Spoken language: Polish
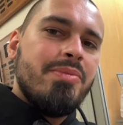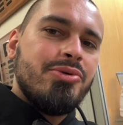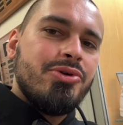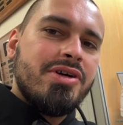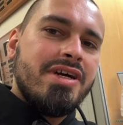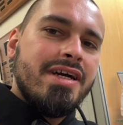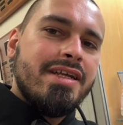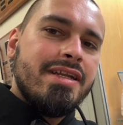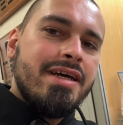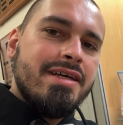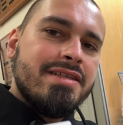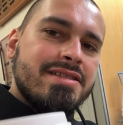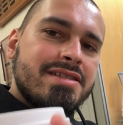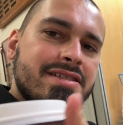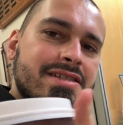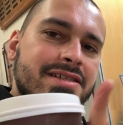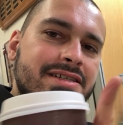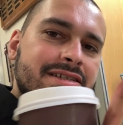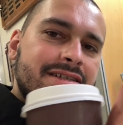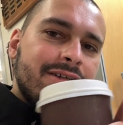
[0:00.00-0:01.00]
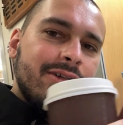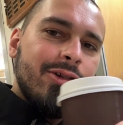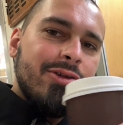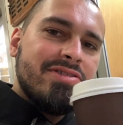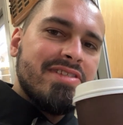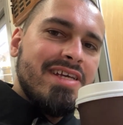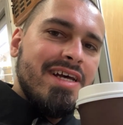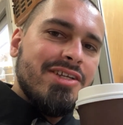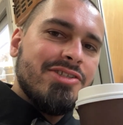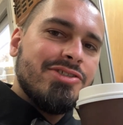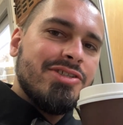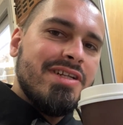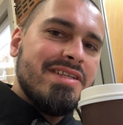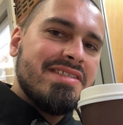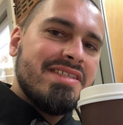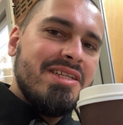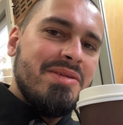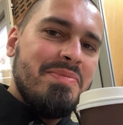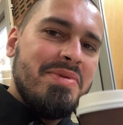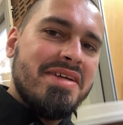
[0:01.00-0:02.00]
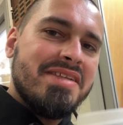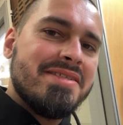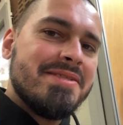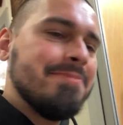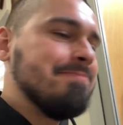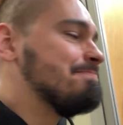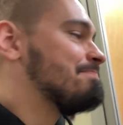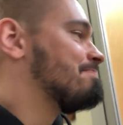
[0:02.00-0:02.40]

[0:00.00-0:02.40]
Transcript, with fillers: Brogana z Los Angeles Clippers.